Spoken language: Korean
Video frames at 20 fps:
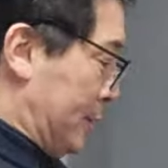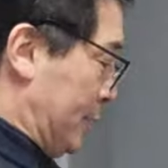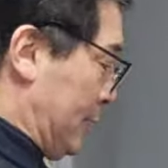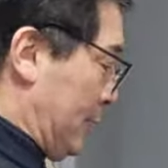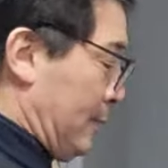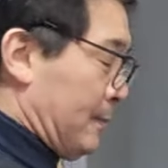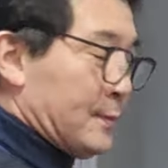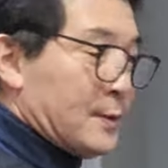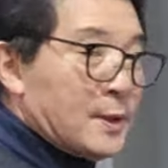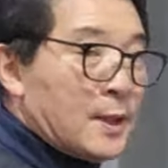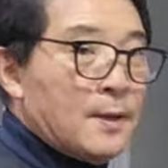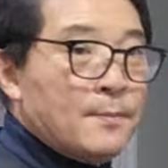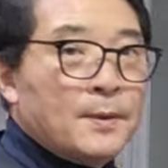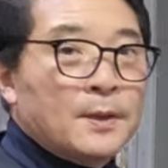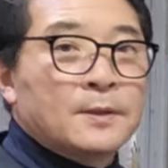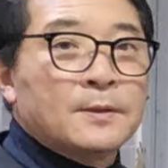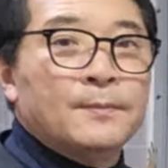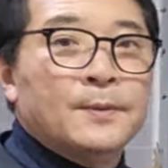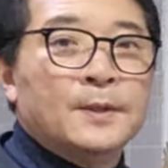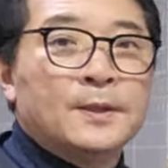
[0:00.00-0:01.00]
지금 제가
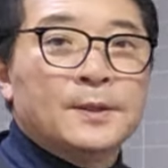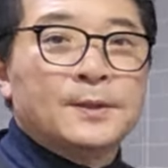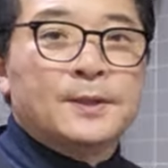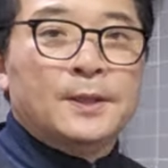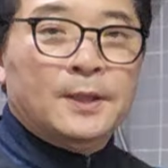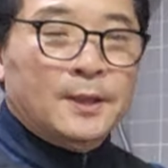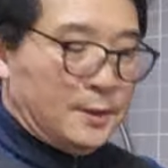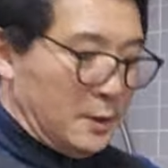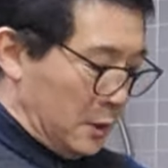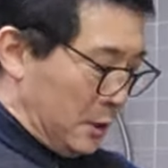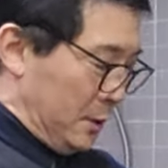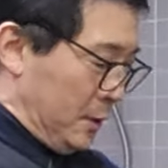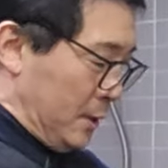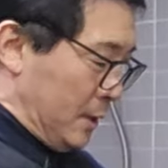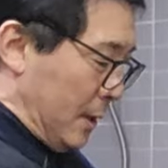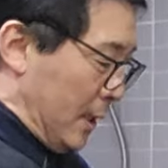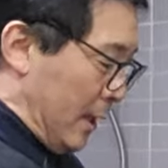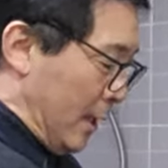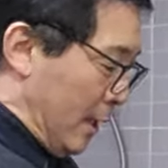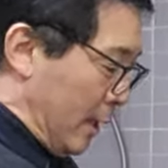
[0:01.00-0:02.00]
말씀했듯이
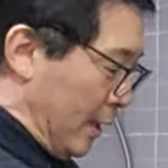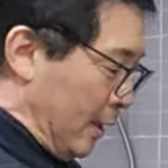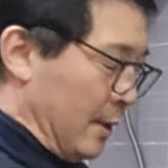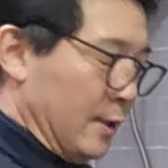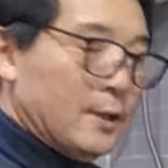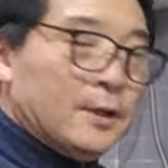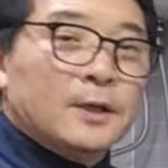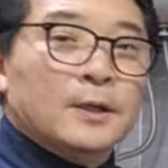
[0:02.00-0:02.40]
이렇게